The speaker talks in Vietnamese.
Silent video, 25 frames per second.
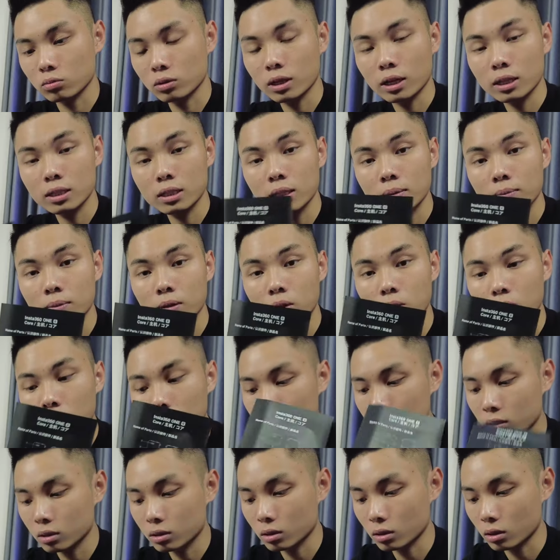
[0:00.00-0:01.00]
dụng những cái gì mà thôi
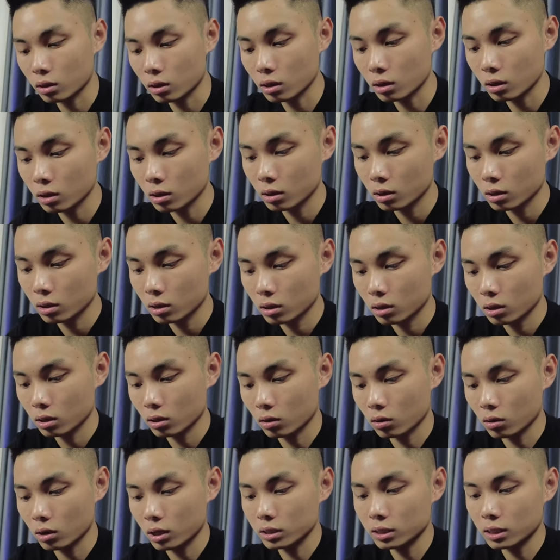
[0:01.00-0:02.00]
đó
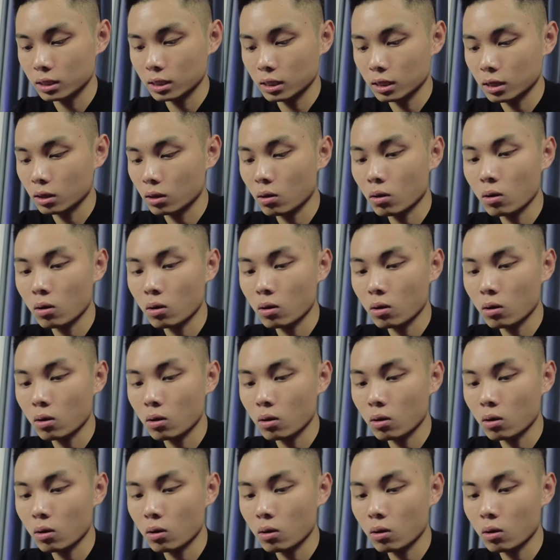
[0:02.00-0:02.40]
còn đây chính là cái